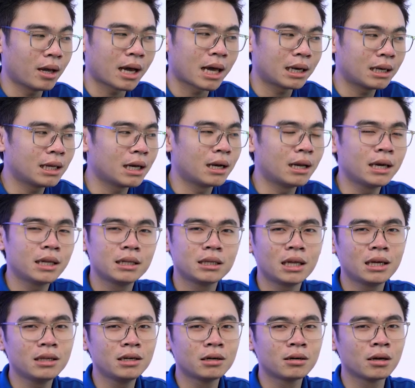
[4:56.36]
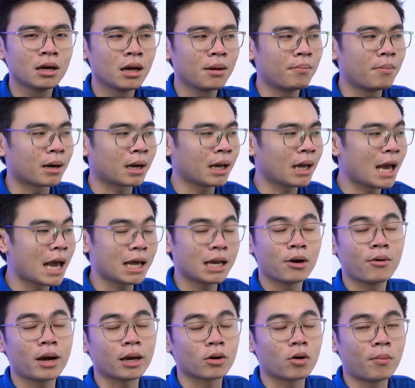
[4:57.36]
nó ăn điện lên, thế nhưng cái hệ
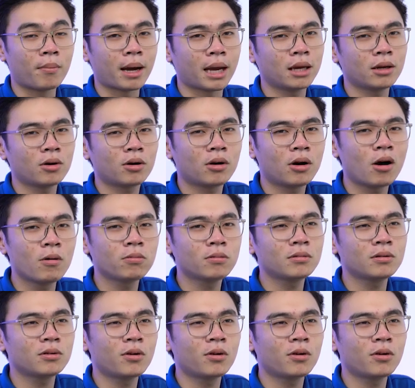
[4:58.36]
điều hành của máy nó không